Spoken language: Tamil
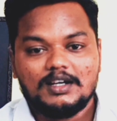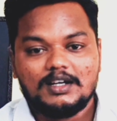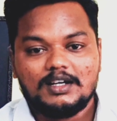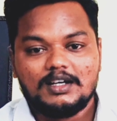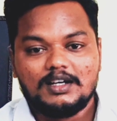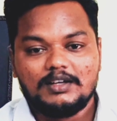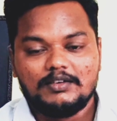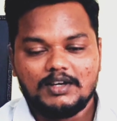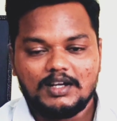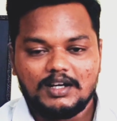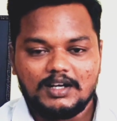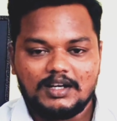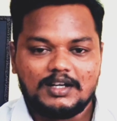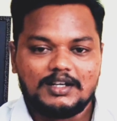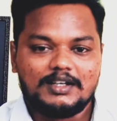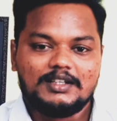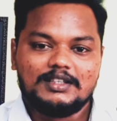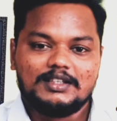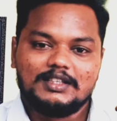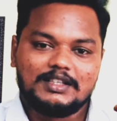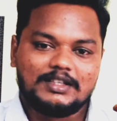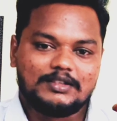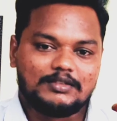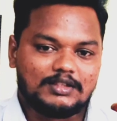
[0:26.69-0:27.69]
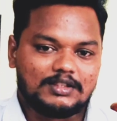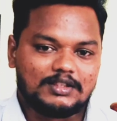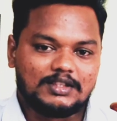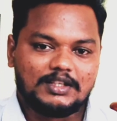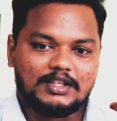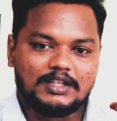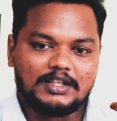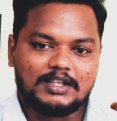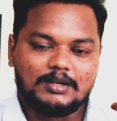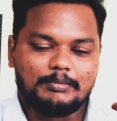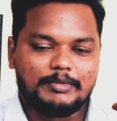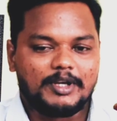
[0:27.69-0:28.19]
நிவாரண நிதிக்கு வந்து
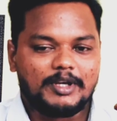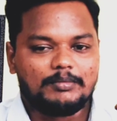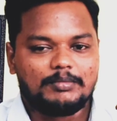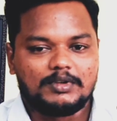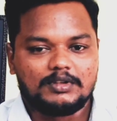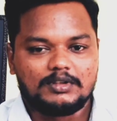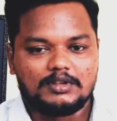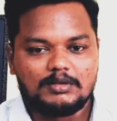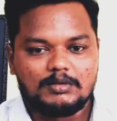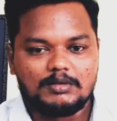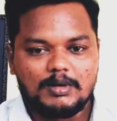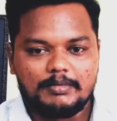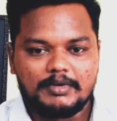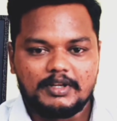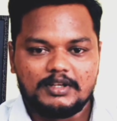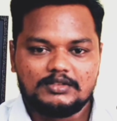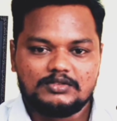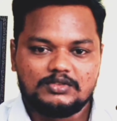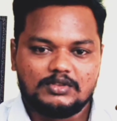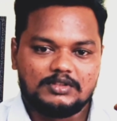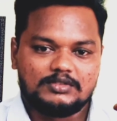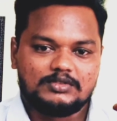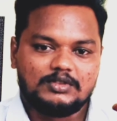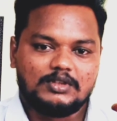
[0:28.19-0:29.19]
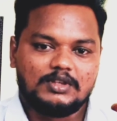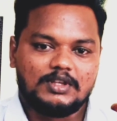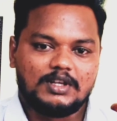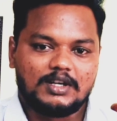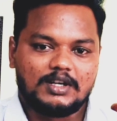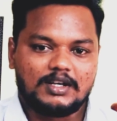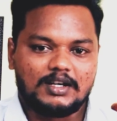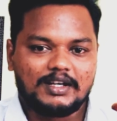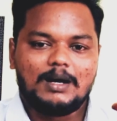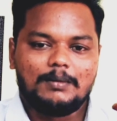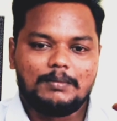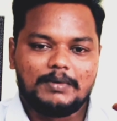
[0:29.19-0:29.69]
நீங்கள் பே பண்ணணும் அப்படின்னு சொல்லி
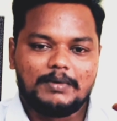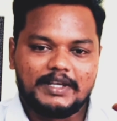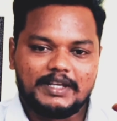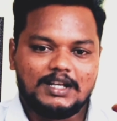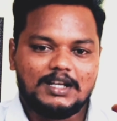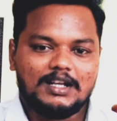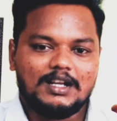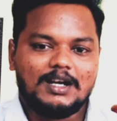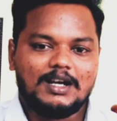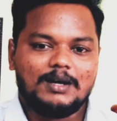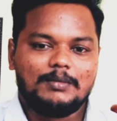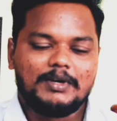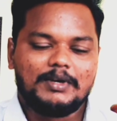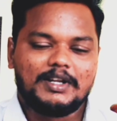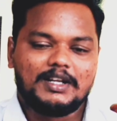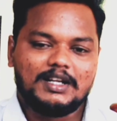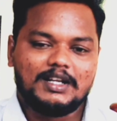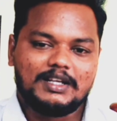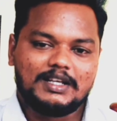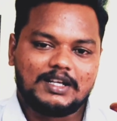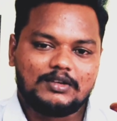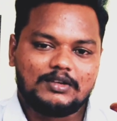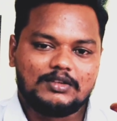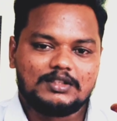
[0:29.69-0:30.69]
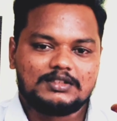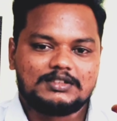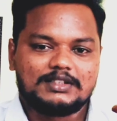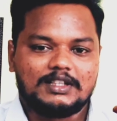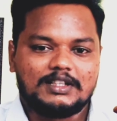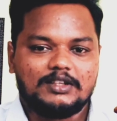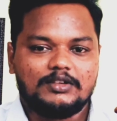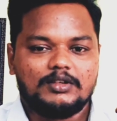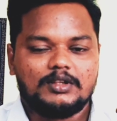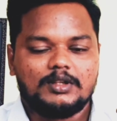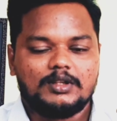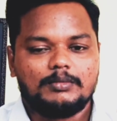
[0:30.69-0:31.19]
சொல்லியிருக்காங்க இப்படி இல்லை அப்படின்னா இருபது
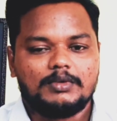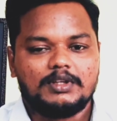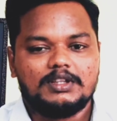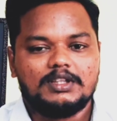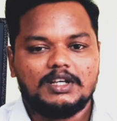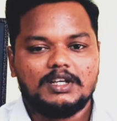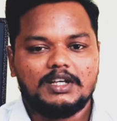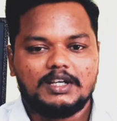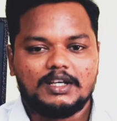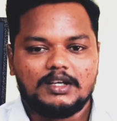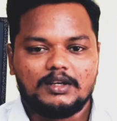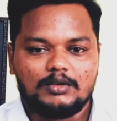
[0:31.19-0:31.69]
சதவீதம் வந்து